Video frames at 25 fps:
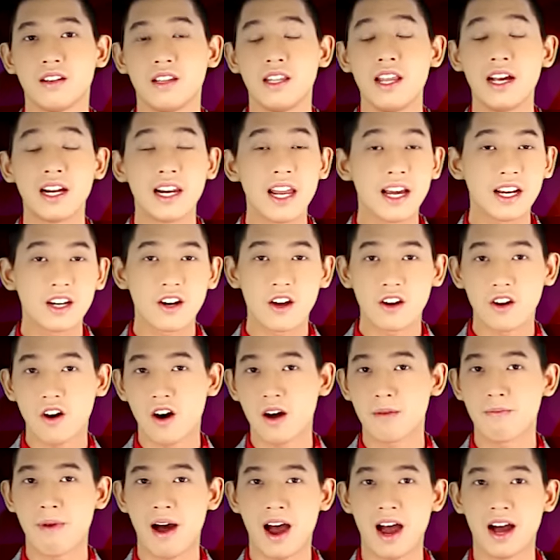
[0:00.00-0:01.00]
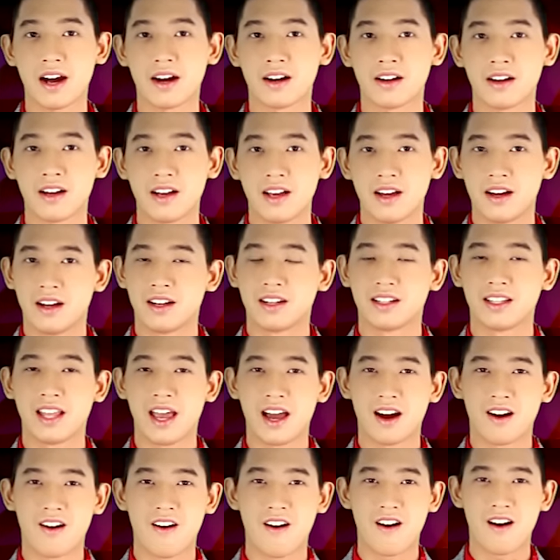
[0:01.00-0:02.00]
เล็กๆน้อยๆบ้าง
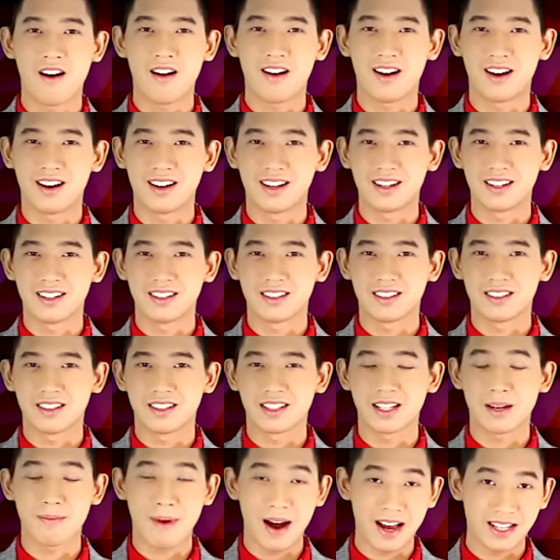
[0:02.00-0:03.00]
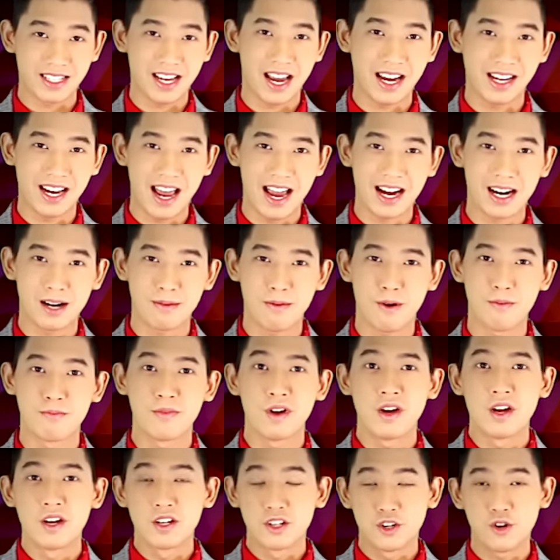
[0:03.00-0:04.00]
แต่ก็สบายใจได้ครับผม
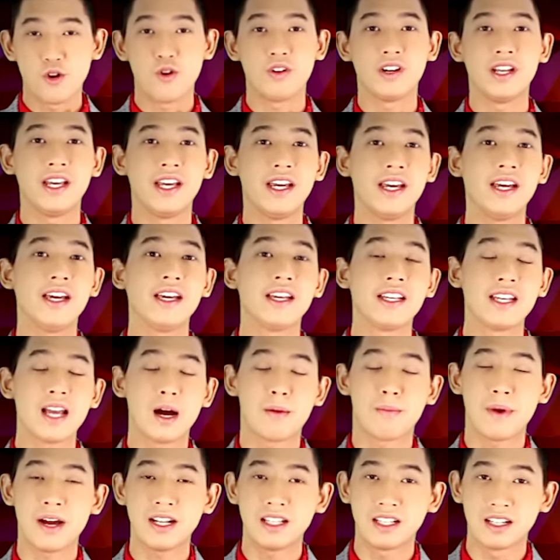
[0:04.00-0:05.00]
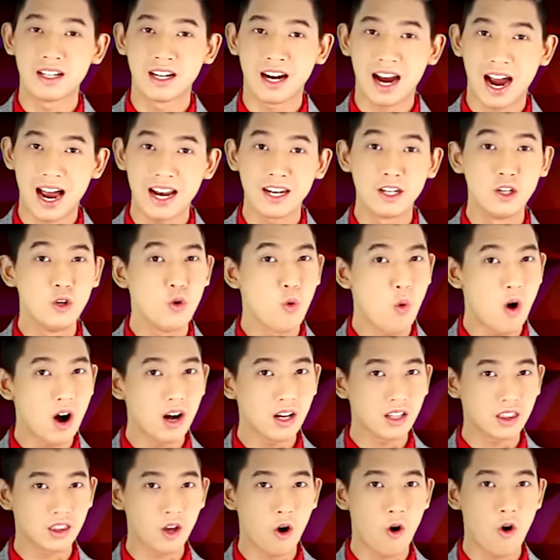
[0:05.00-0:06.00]
ช่วงนี้ยังไม่ถึงขั้นดว
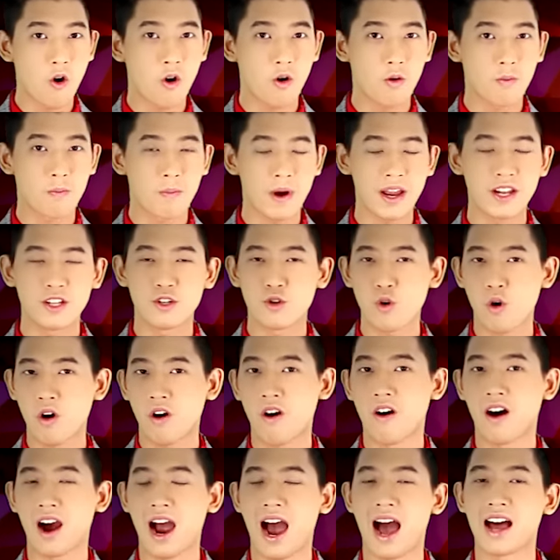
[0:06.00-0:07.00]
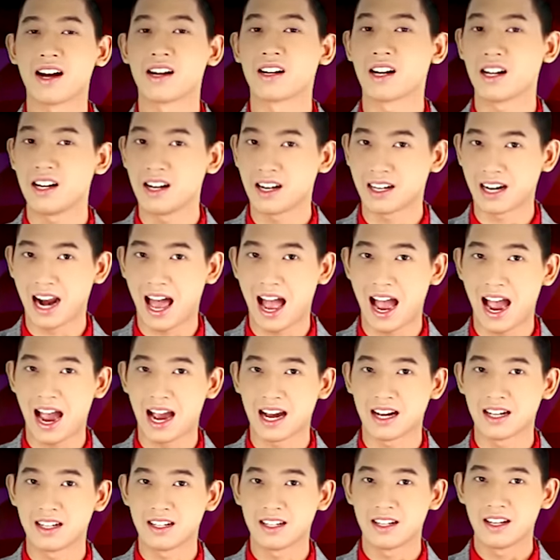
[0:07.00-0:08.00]
งตกเป็นช่วงของการเลิกรา
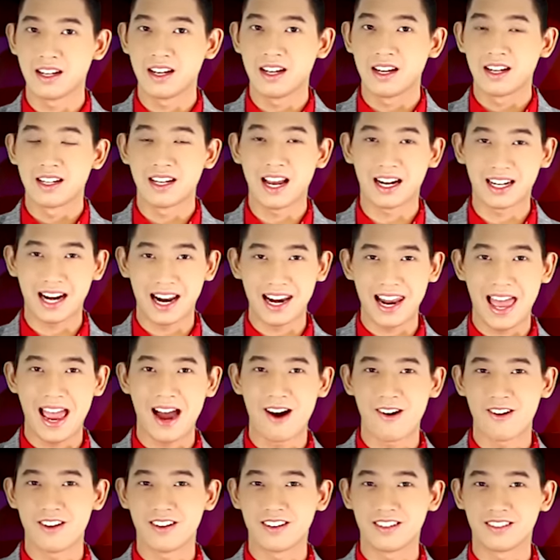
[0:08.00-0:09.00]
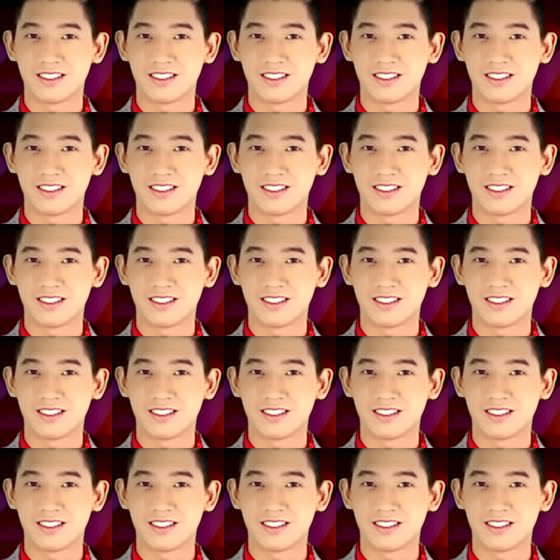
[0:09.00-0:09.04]
ดังนั้นแล้ว